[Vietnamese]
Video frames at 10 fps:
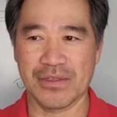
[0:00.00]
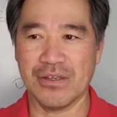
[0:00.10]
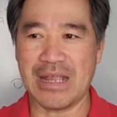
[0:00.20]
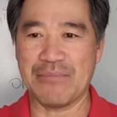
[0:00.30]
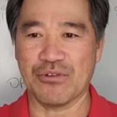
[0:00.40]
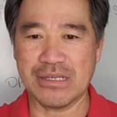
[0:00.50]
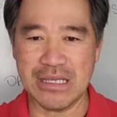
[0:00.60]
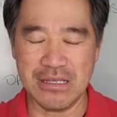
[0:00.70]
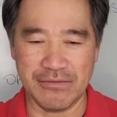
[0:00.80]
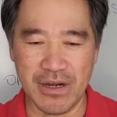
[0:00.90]
nó ra một
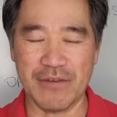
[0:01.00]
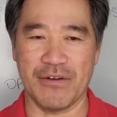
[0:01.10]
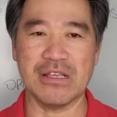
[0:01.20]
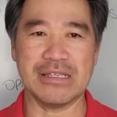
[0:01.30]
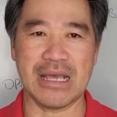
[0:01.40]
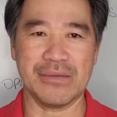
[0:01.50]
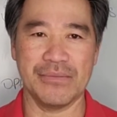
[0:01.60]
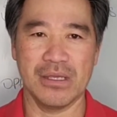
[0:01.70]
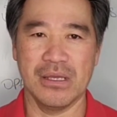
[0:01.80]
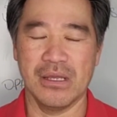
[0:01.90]
cái rất là vững chắc
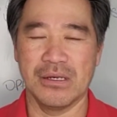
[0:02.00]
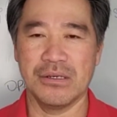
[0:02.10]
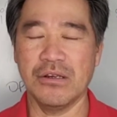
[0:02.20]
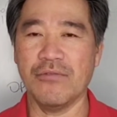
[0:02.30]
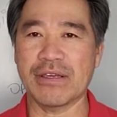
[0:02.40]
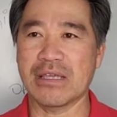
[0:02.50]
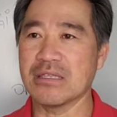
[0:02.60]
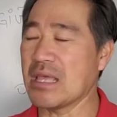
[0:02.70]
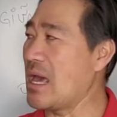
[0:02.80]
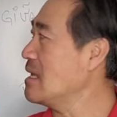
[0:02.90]
nếu nói về
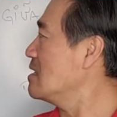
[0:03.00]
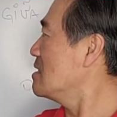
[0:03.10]
kinh tế